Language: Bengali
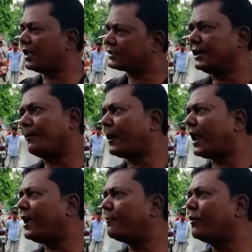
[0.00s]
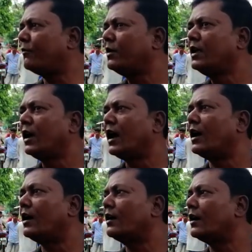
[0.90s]
ছিঁড়ে ফেলা এবং
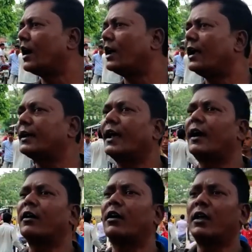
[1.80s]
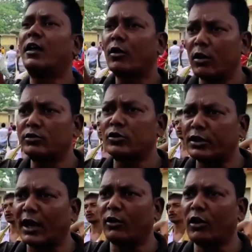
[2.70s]
এটা
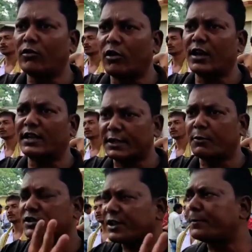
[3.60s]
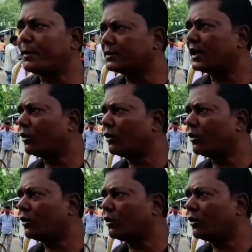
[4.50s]
জোটের লোক কংগ্রেস এবং সিপিএমদের